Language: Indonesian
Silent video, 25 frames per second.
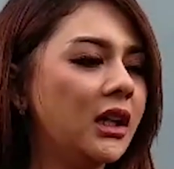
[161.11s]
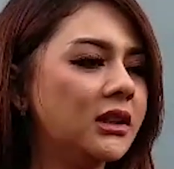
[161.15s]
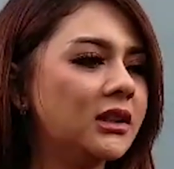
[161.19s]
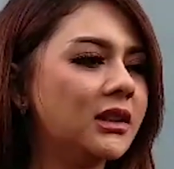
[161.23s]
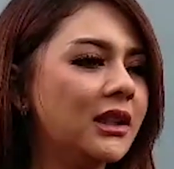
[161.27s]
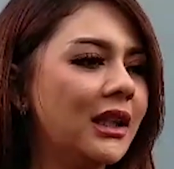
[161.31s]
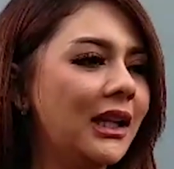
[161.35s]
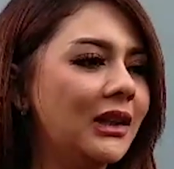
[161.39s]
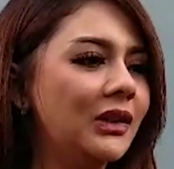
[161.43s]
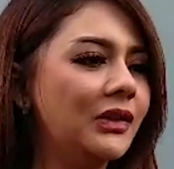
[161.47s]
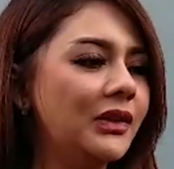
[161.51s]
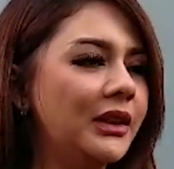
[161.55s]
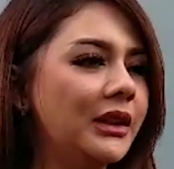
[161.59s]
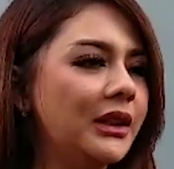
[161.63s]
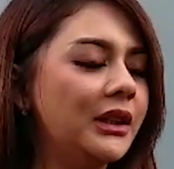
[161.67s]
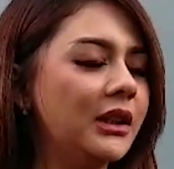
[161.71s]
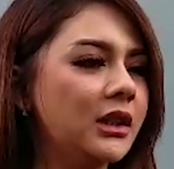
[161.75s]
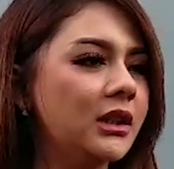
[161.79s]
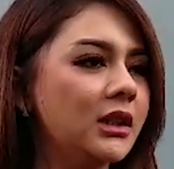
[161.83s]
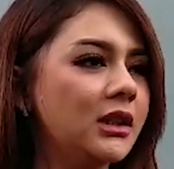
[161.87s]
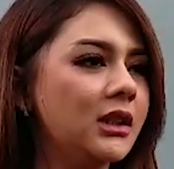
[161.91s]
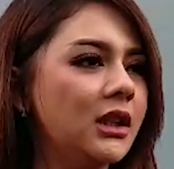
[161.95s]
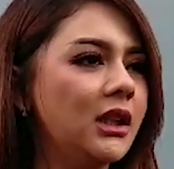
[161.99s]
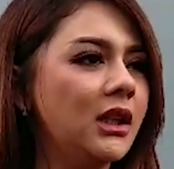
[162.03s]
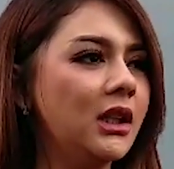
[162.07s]
selalu ingin
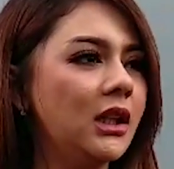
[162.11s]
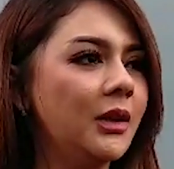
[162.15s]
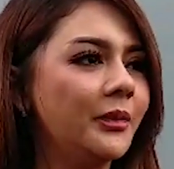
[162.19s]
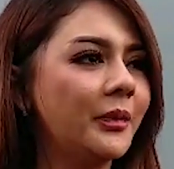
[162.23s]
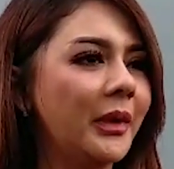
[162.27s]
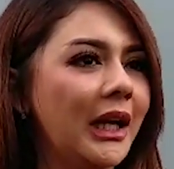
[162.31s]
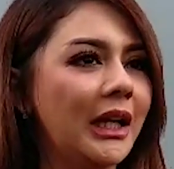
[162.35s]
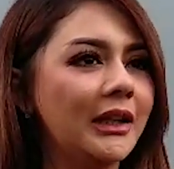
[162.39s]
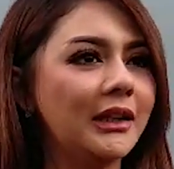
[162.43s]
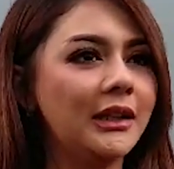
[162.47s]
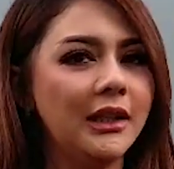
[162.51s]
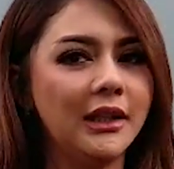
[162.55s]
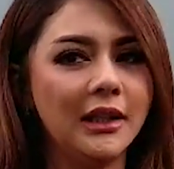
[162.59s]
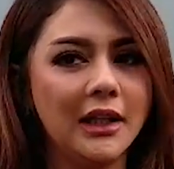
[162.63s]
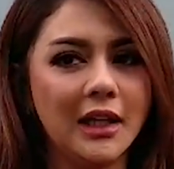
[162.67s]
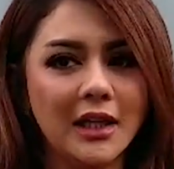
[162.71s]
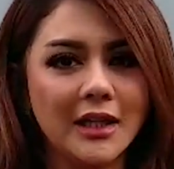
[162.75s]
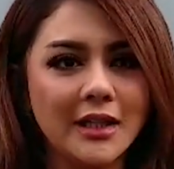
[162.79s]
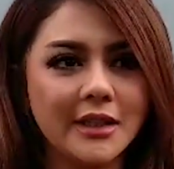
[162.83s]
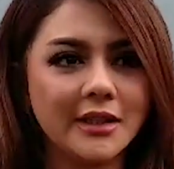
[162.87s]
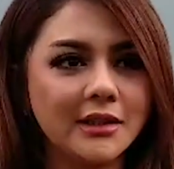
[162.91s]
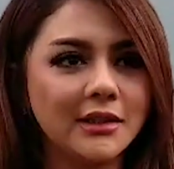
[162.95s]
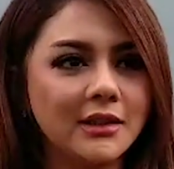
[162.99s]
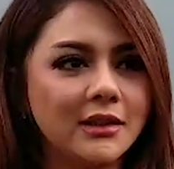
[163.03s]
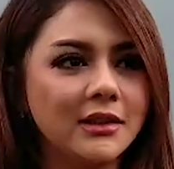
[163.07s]

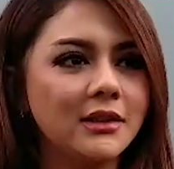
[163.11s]
diperhatikan